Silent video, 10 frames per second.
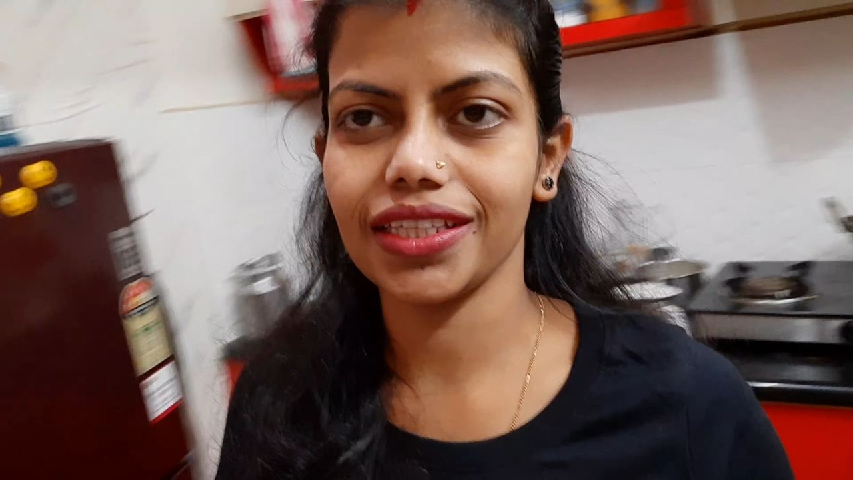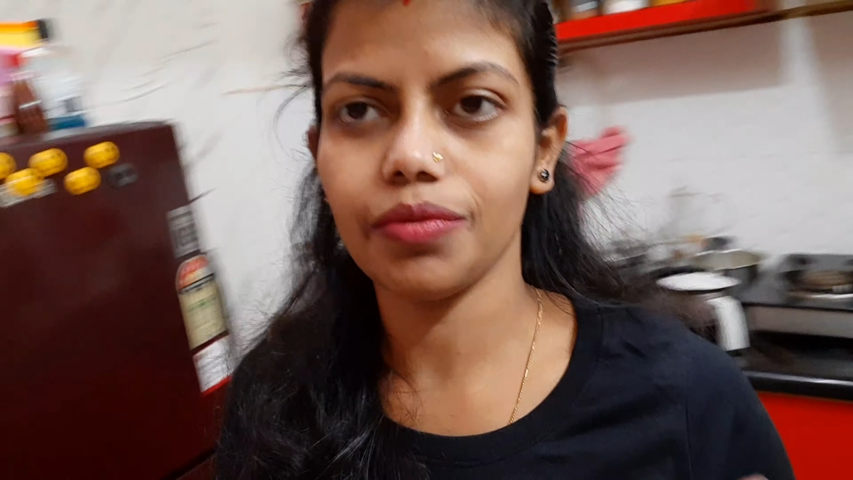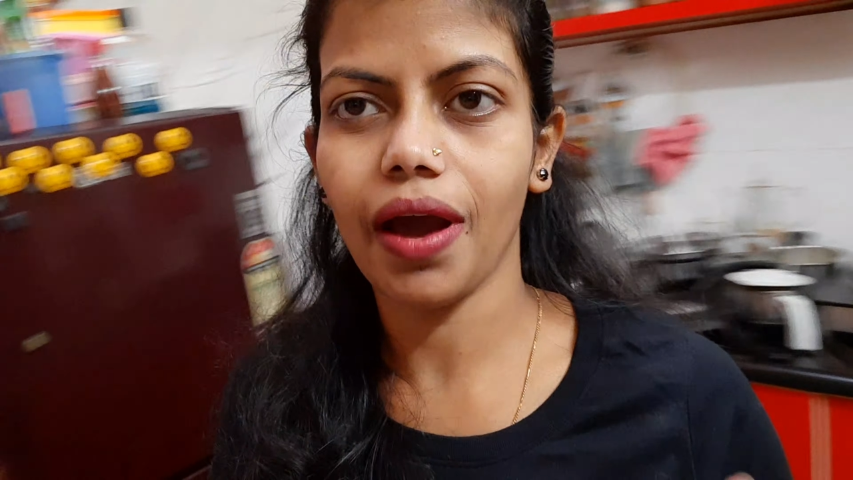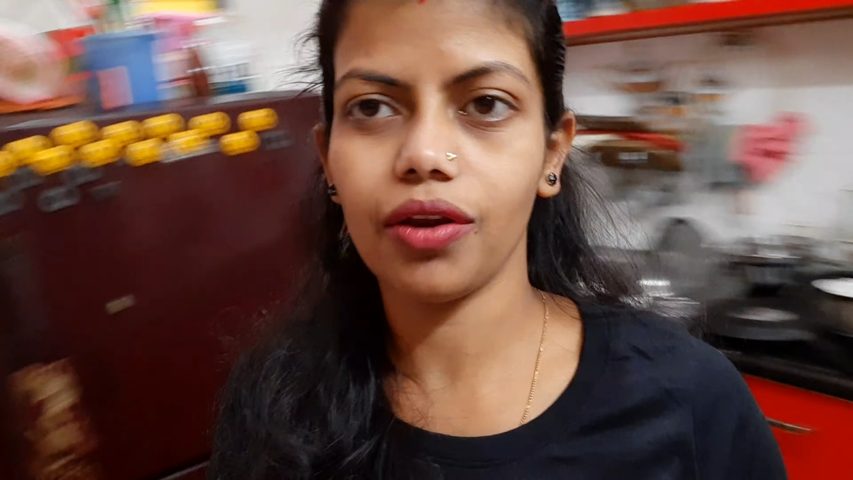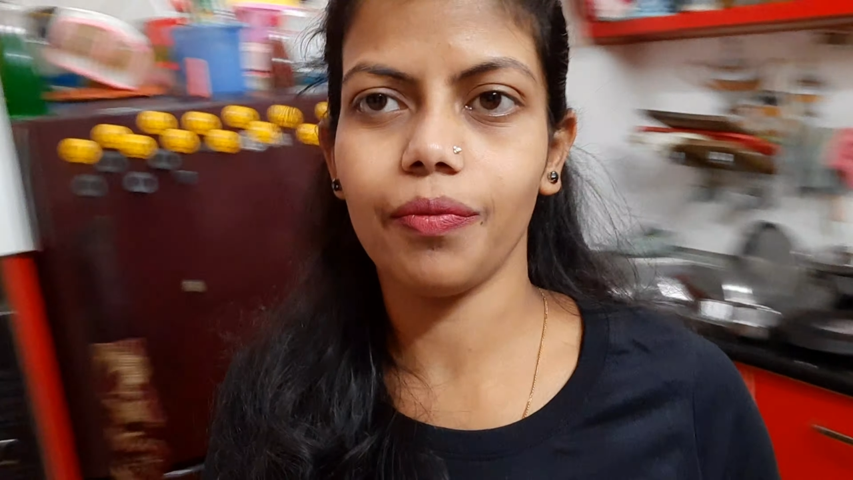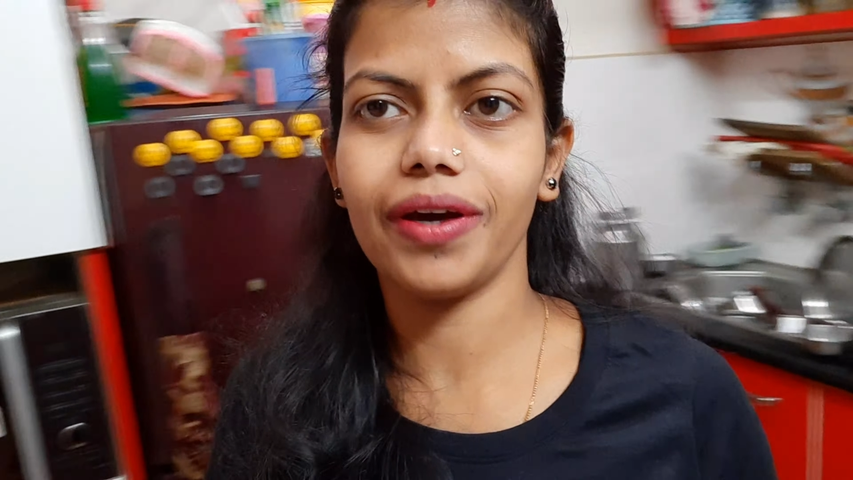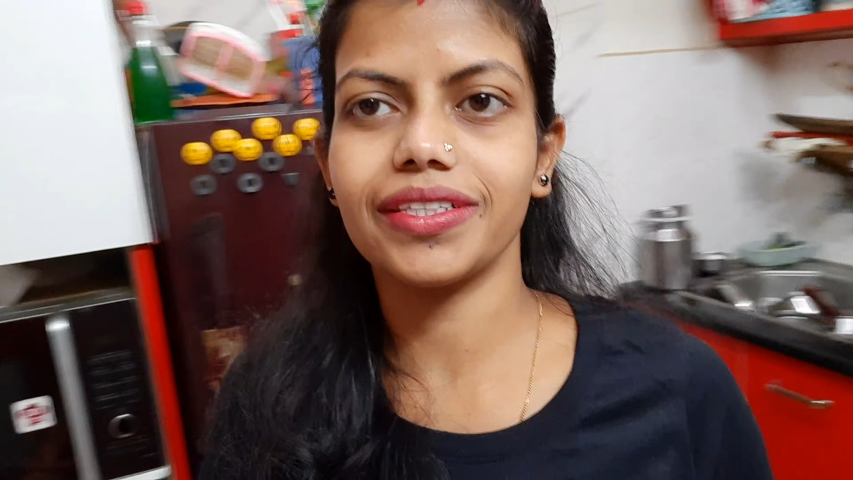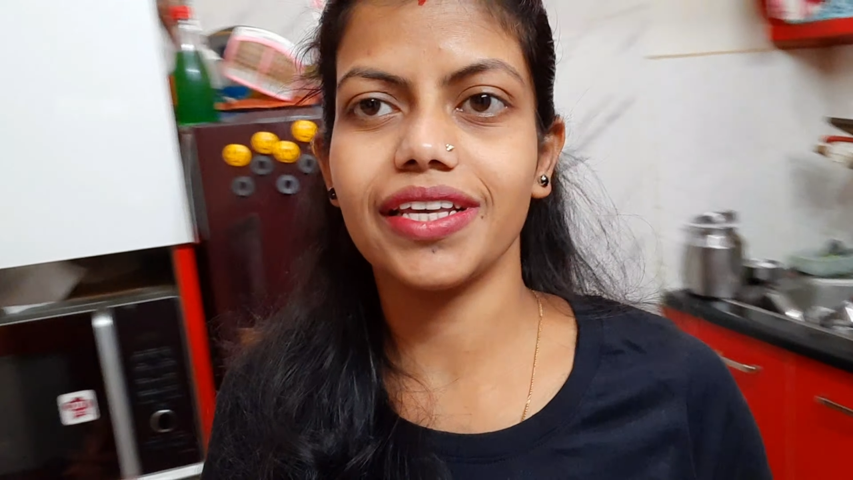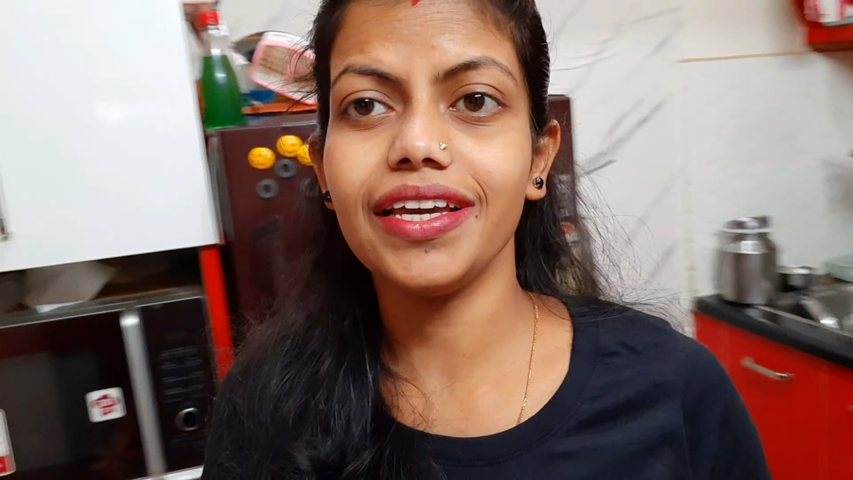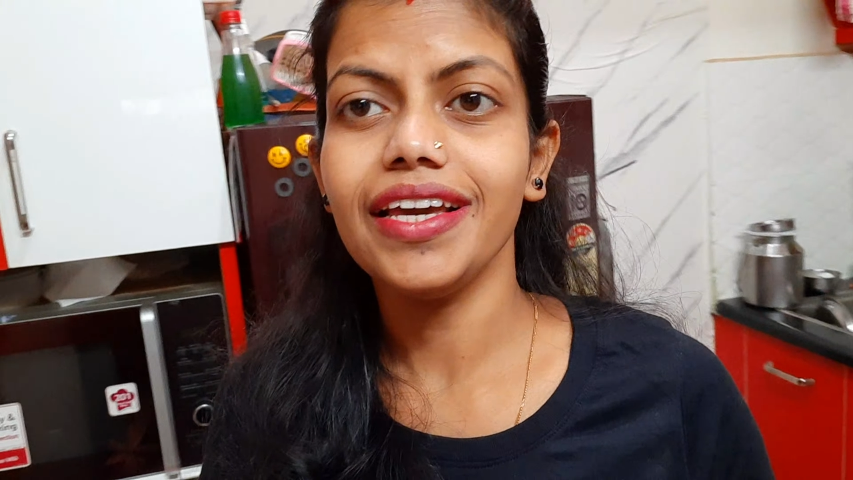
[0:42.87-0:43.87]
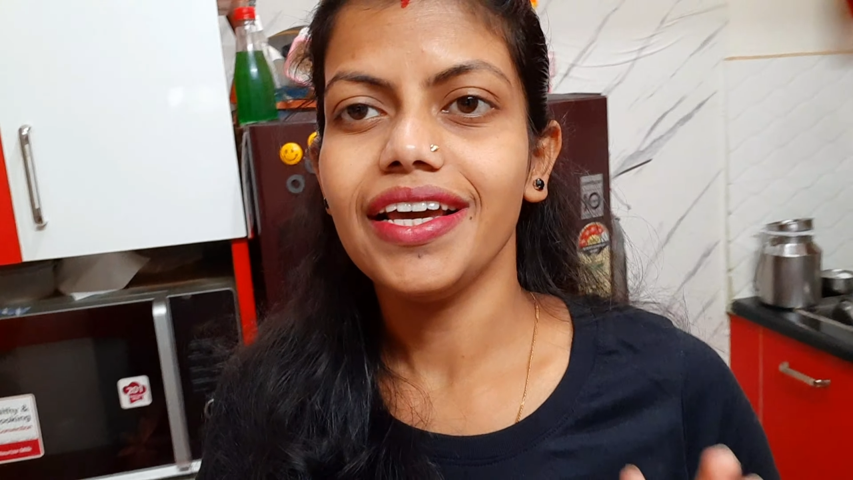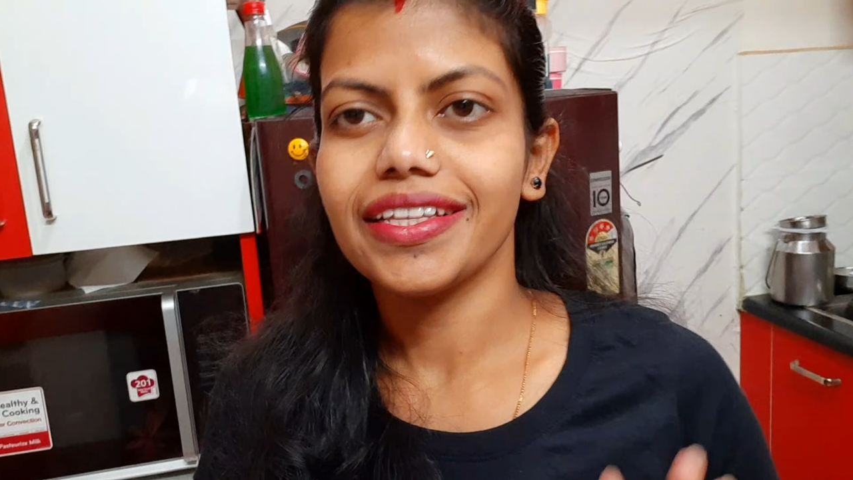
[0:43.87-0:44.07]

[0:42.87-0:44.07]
খেতে ভালোবাসে